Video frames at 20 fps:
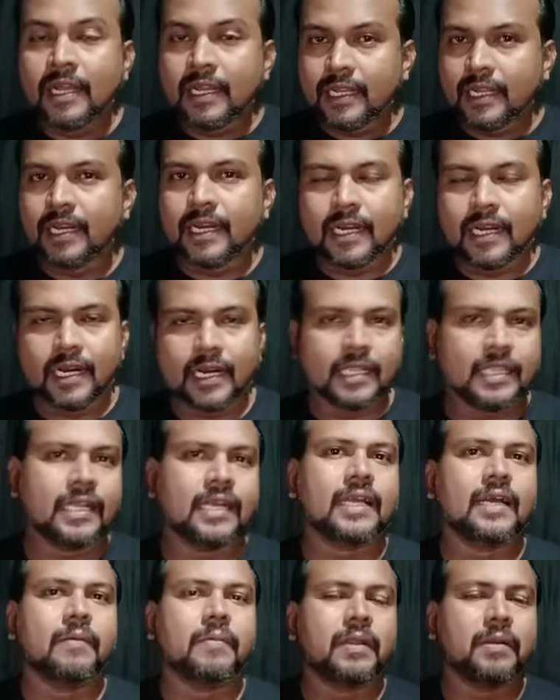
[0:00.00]
என்ன நடந்திருக்கு
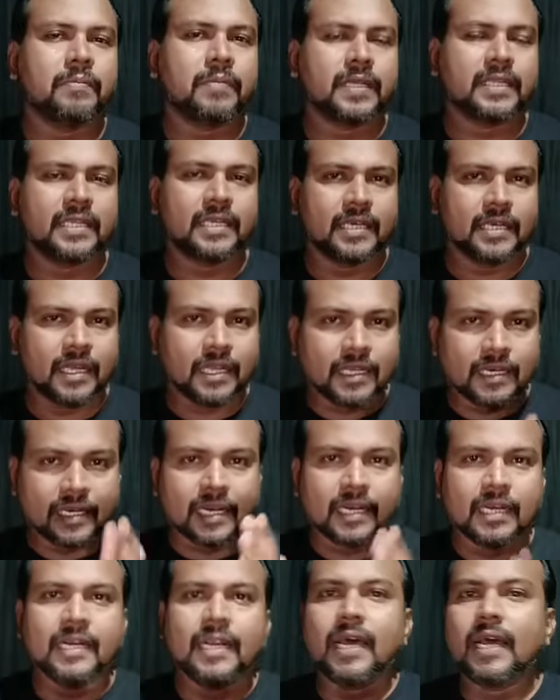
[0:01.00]
அப்படின்னு பார்த்தீங்கன்னா
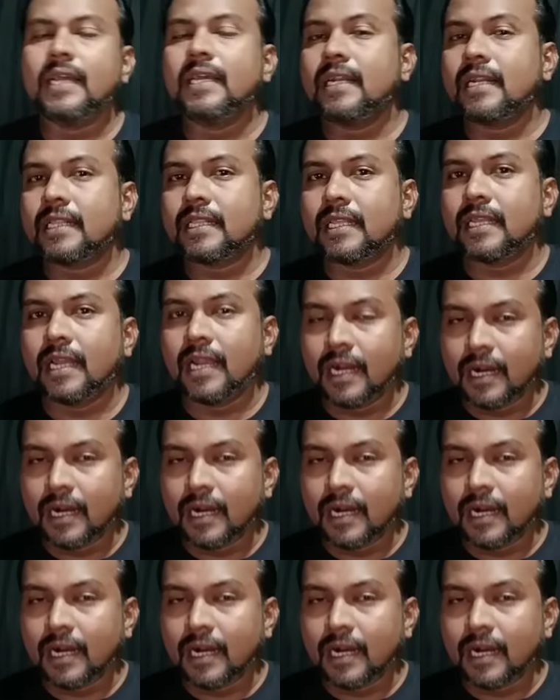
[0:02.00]
ரெண்டாயிரத்தி ஏழு